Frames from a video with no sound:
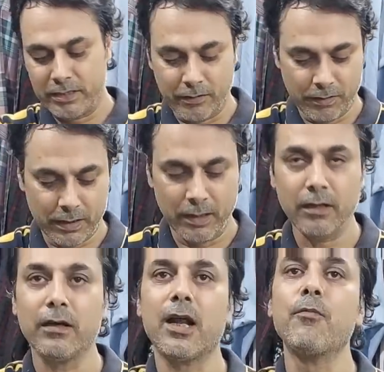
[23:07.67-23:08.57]
स्टिचिंग वगैरह
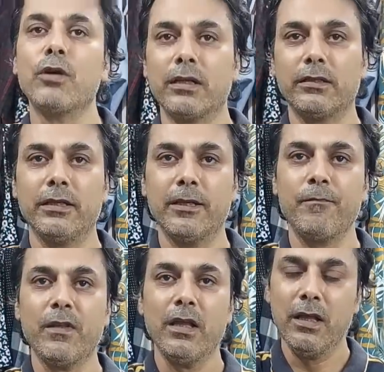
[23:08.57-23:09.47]
ना खराब होने लगती है
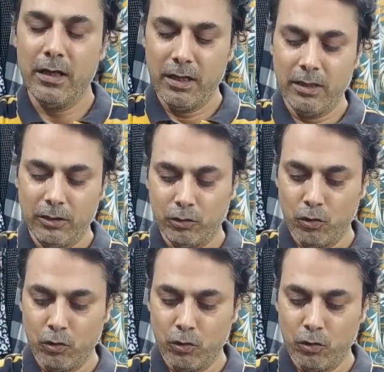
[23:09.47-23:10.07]
सही बिल्कुल